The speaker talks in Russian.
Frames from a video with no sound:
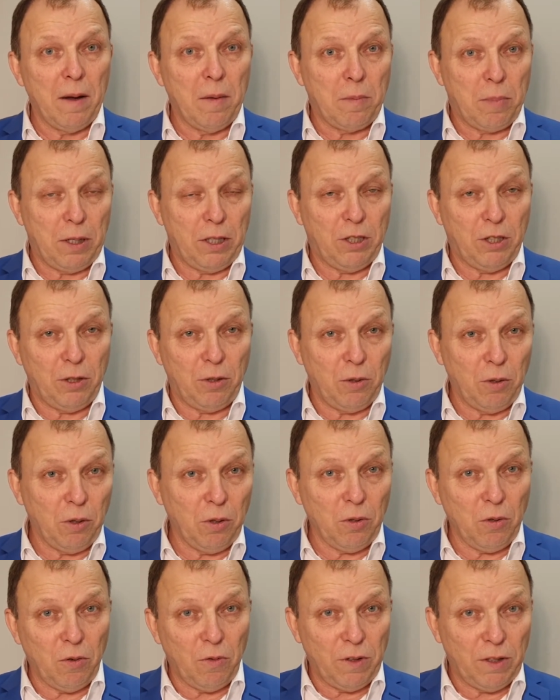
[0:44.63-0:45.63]

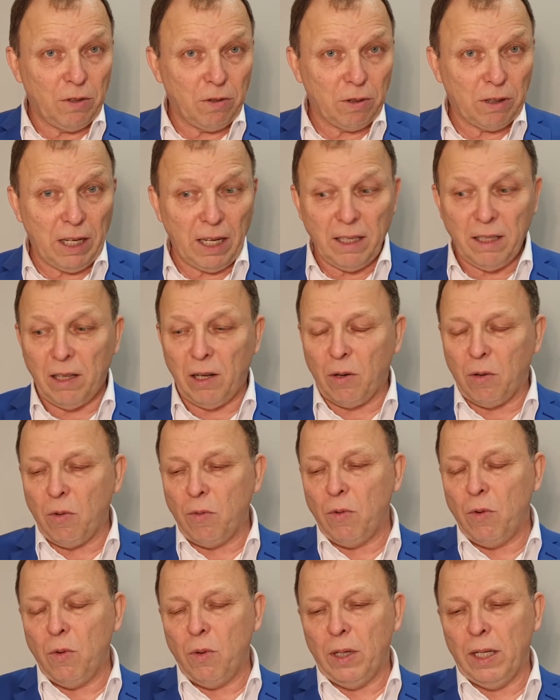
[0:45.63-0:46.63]
причиненного в результате
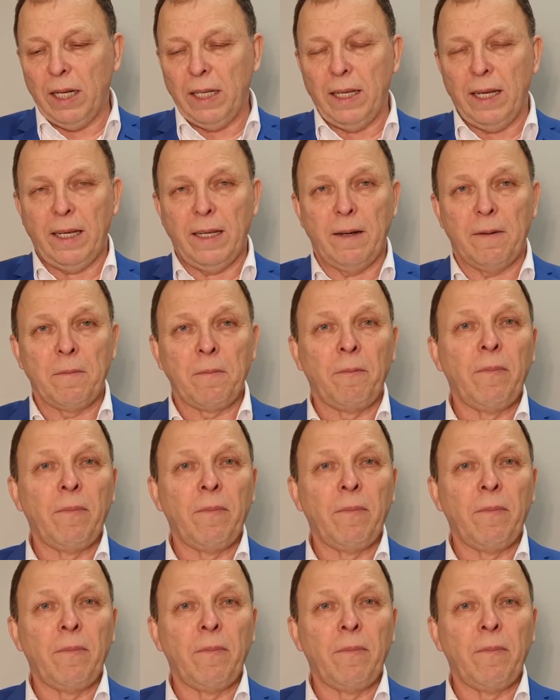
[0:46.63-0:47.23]
такого уклонения.